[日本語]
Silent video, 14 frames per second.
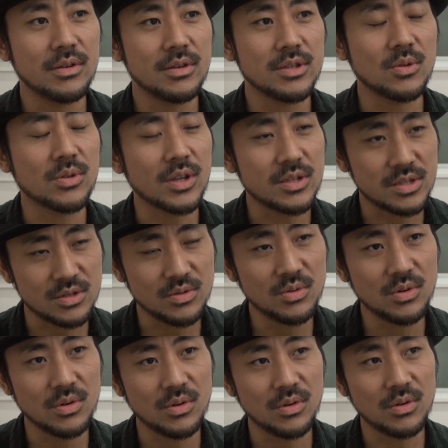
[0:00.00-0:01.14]
人たち
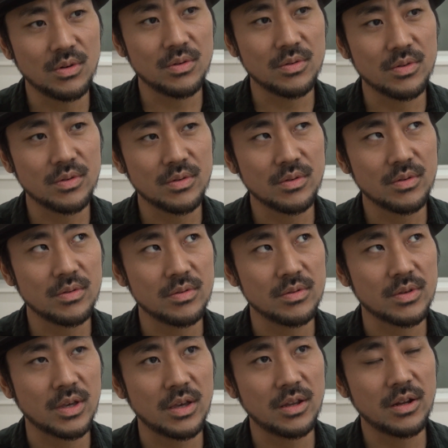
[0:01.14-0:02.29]
を
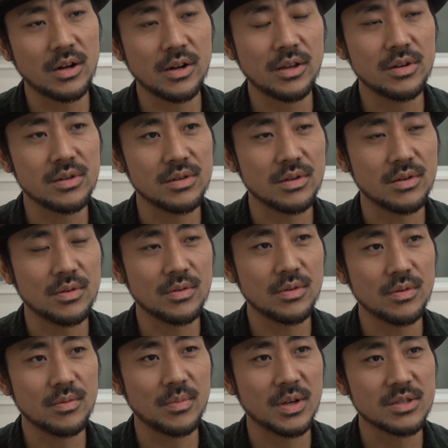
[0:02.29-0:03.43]
受け入れられる
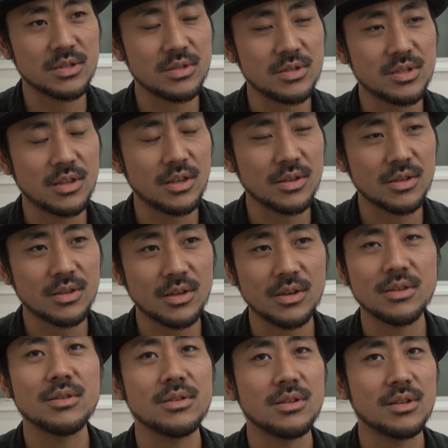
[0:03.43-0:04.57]
街にしていきたい
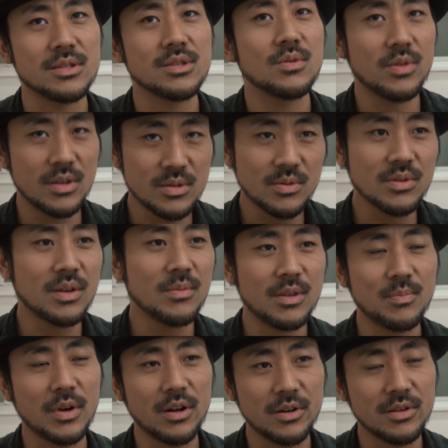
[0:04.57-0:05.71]
ですよねそのため
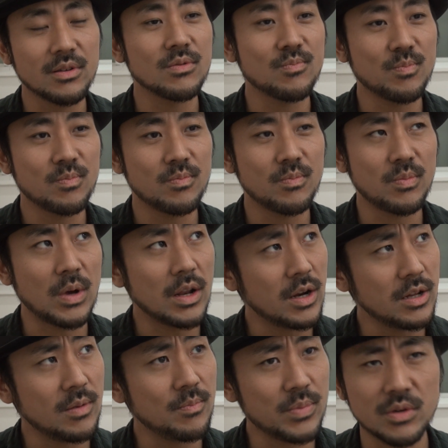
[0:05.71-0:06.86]
にパラリン
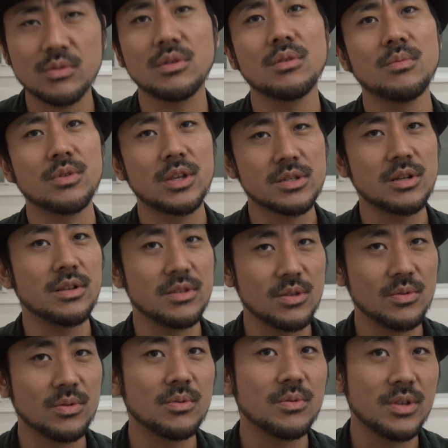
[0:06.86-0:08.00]
パラリンピックというのも確かに
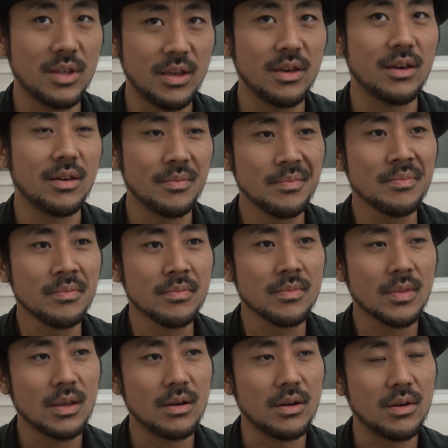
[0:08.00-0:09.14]
その通りで、
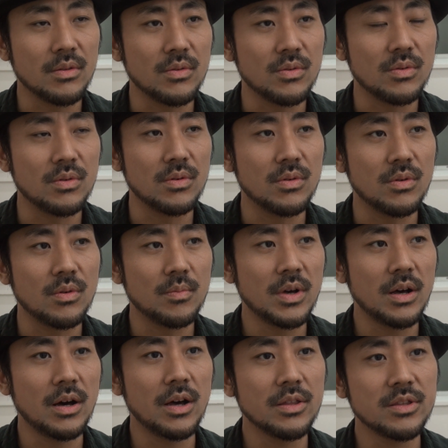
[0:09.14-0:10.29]
あの
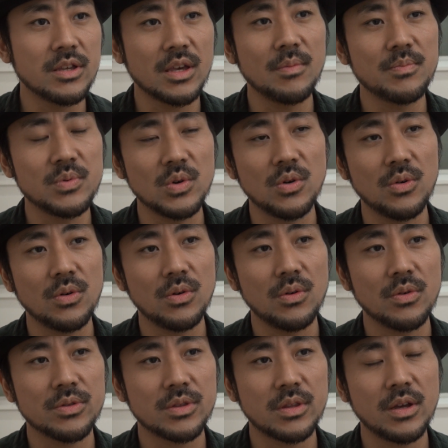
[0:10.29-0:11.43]
まあ、ハンディキャップ
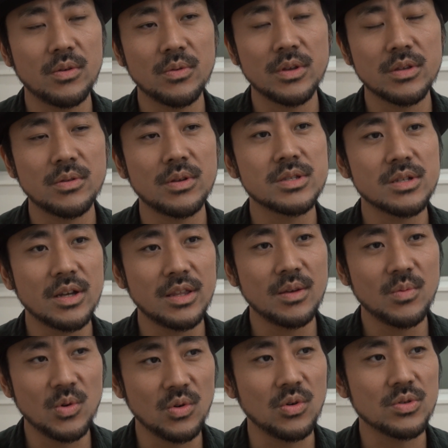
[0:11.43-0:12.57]
を負ったような人たちがで
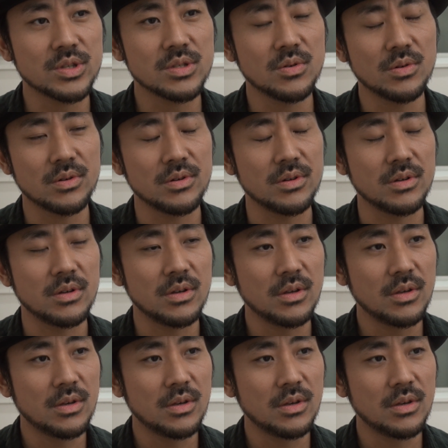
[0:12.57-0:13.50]
もすごく、